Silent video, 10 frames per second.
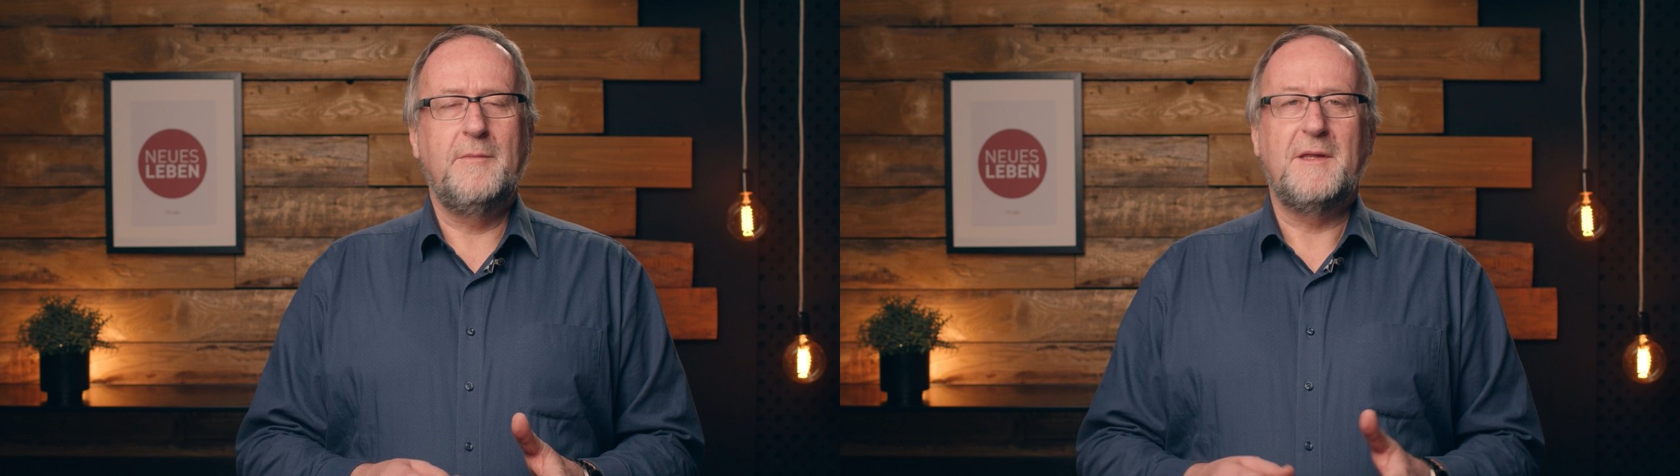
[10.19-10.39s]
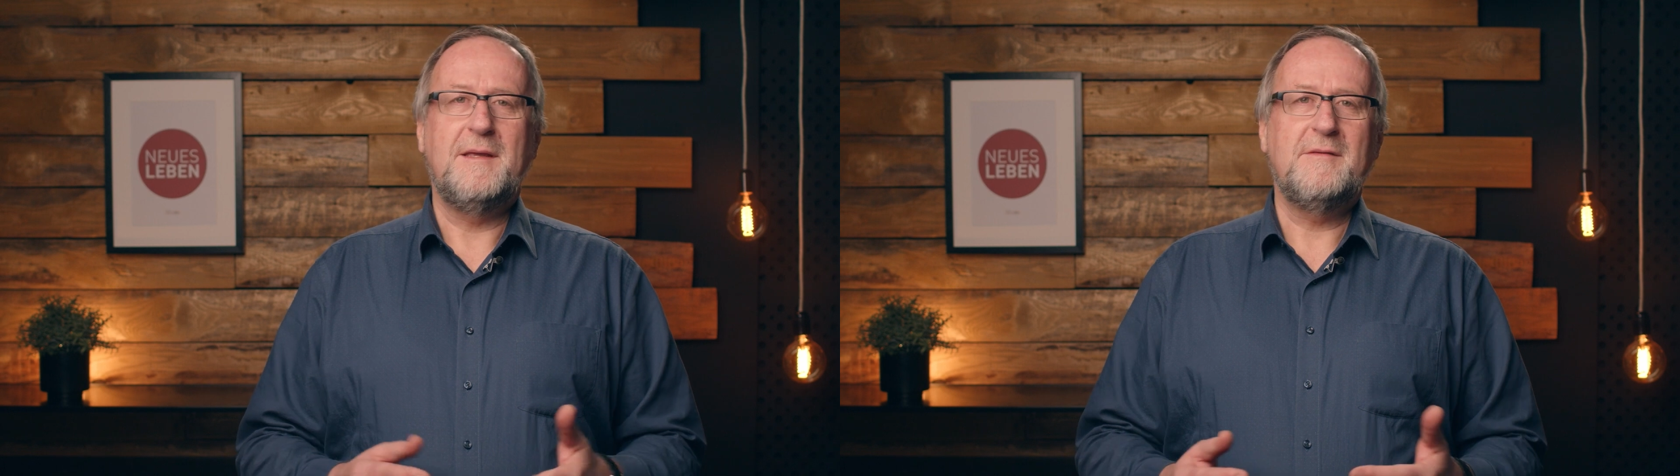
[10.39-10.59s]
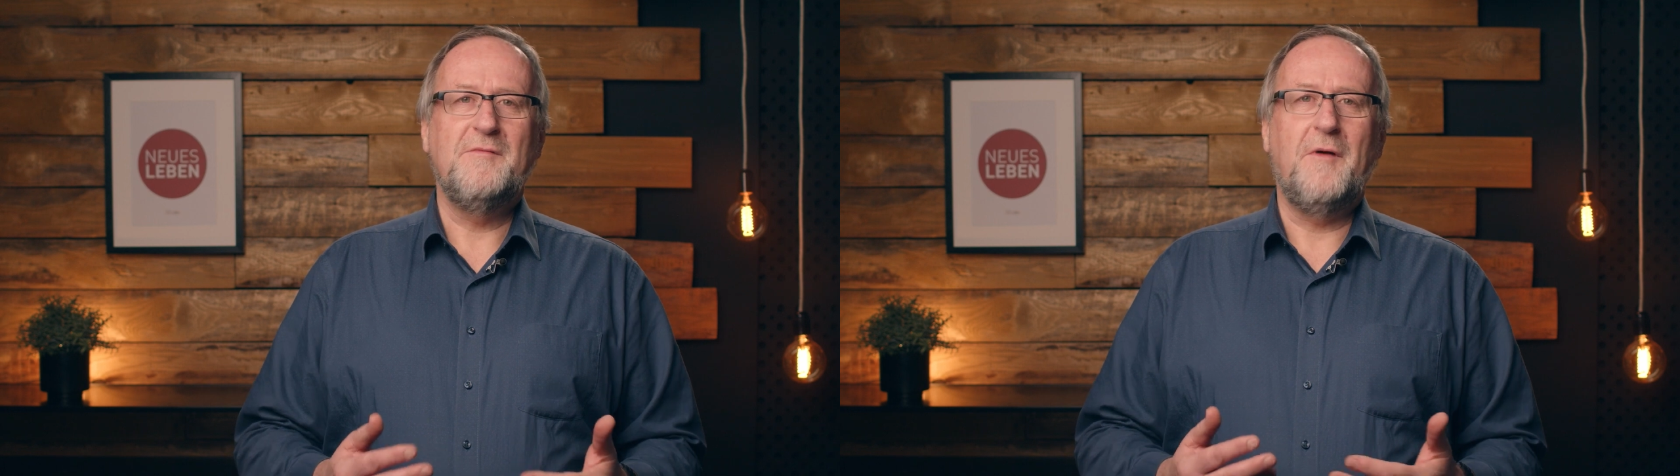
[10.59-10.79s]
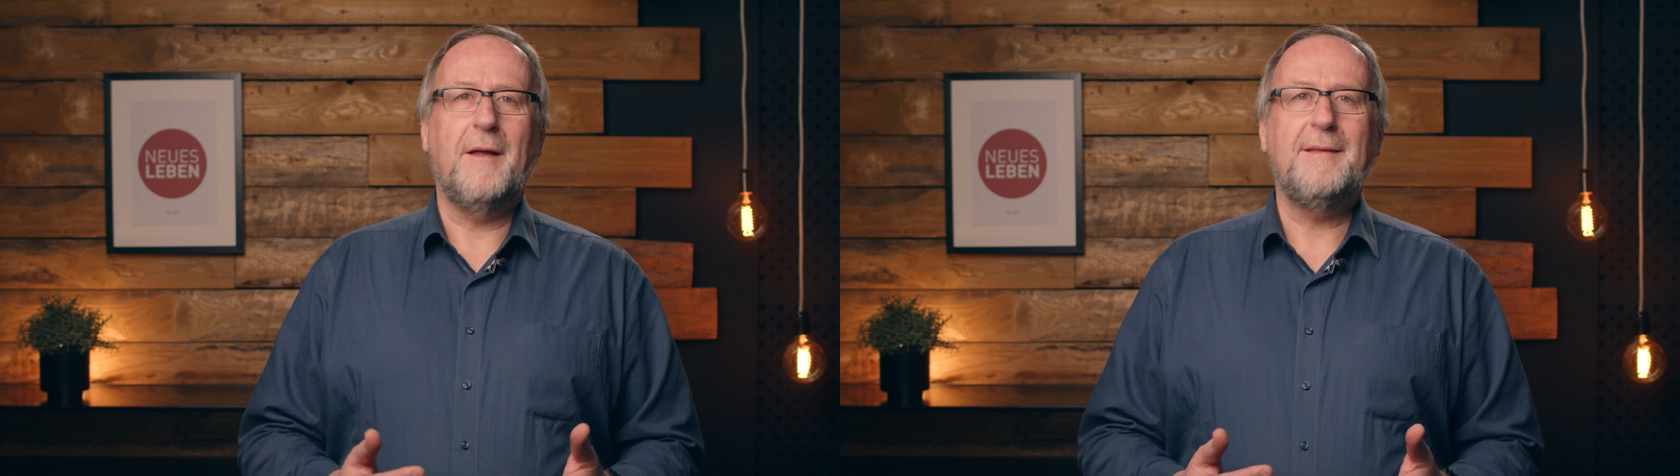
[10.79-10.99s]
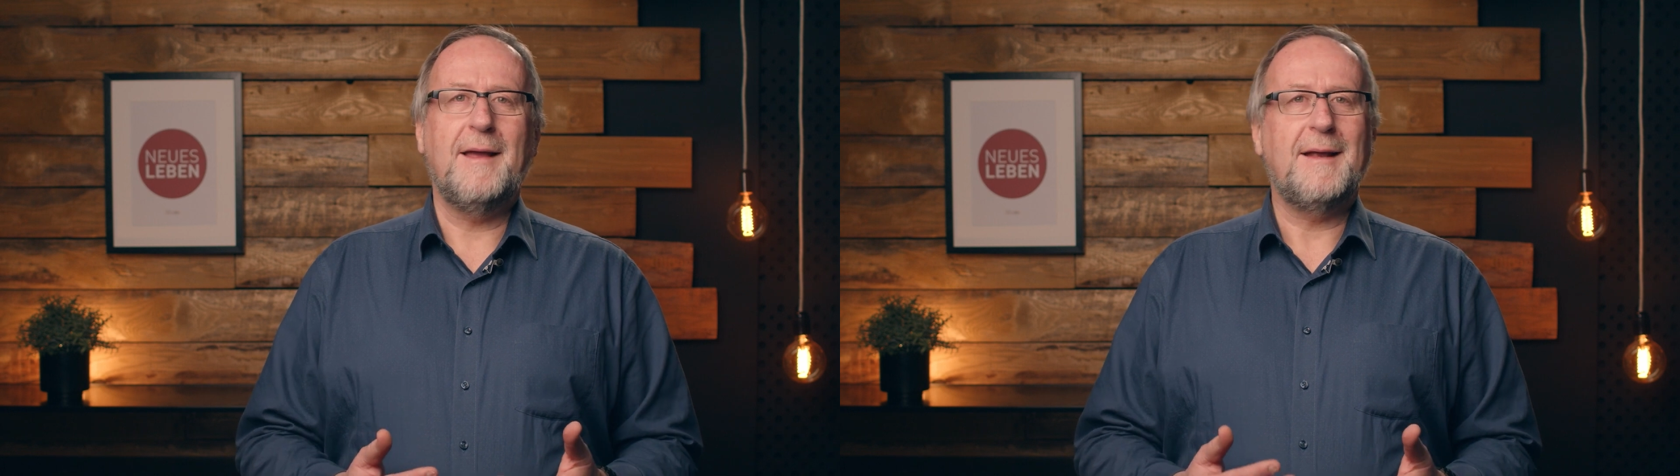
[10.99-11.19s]
Mit diesen
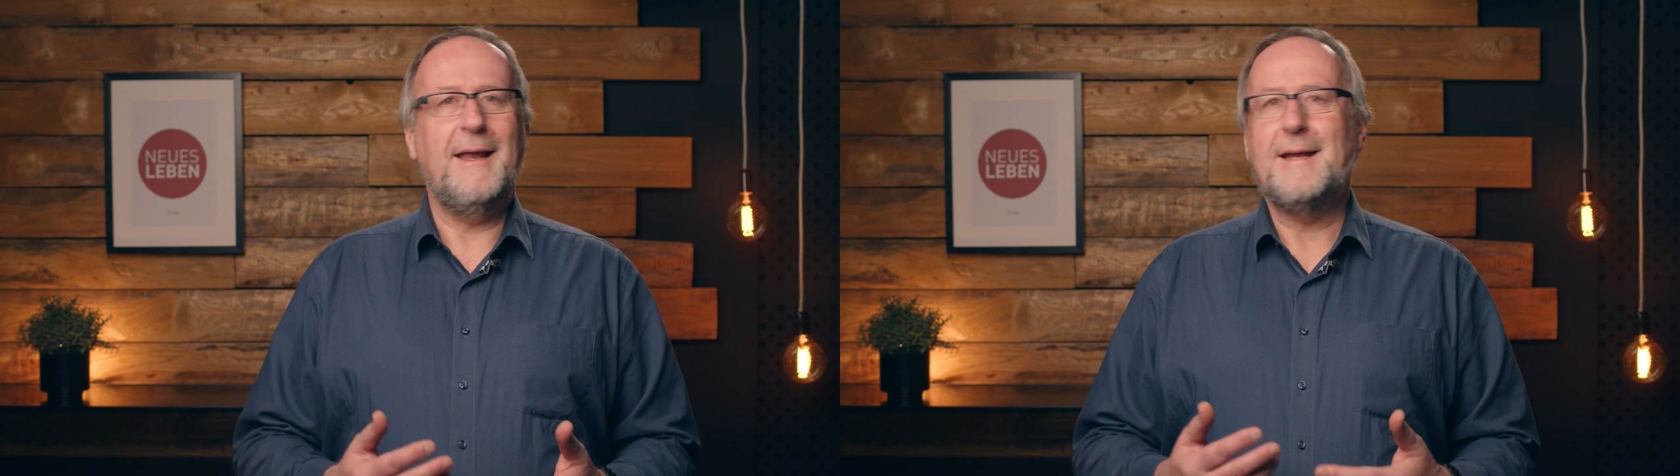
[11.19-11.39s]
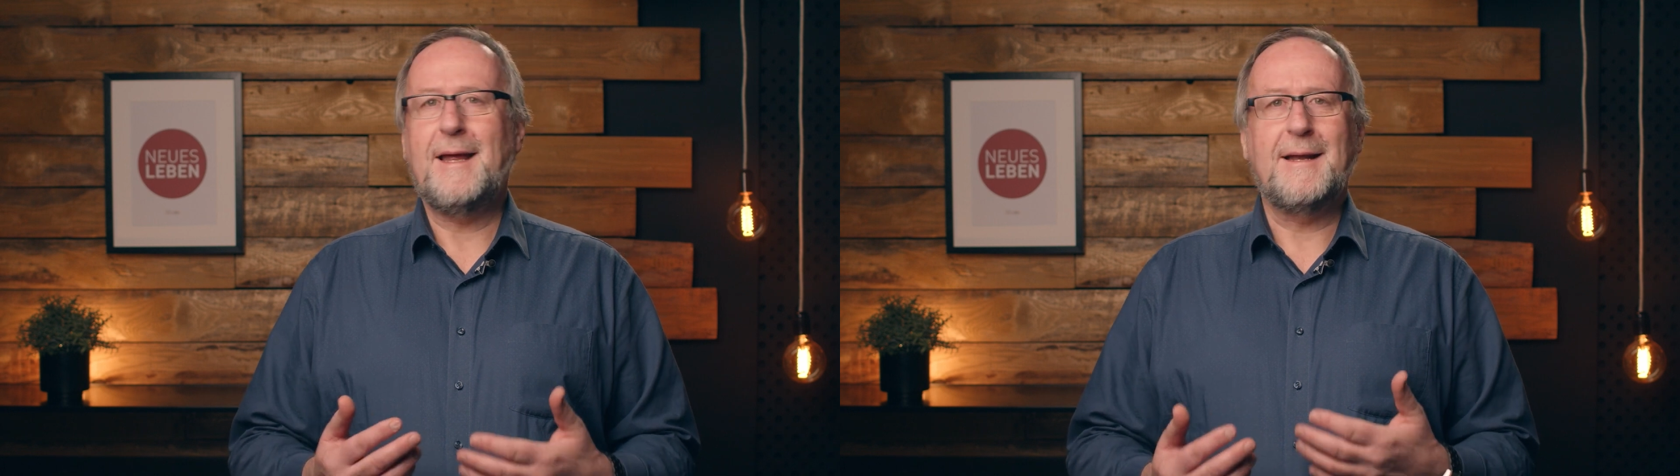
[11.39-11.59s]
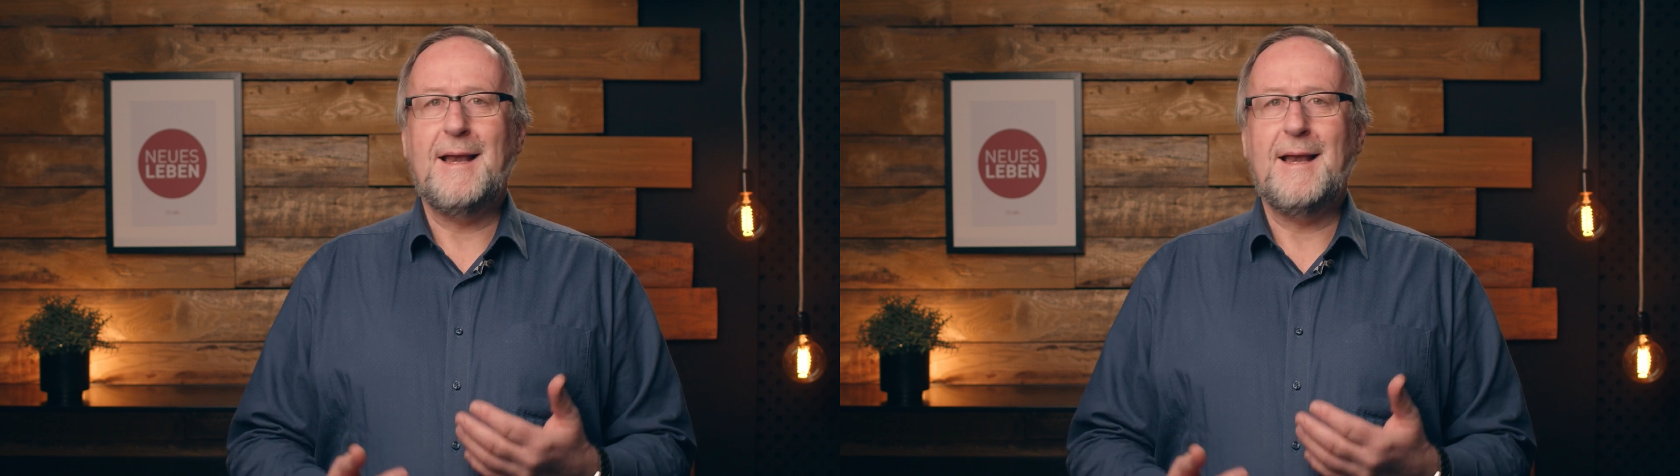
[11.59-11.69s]
Worten erklärte ein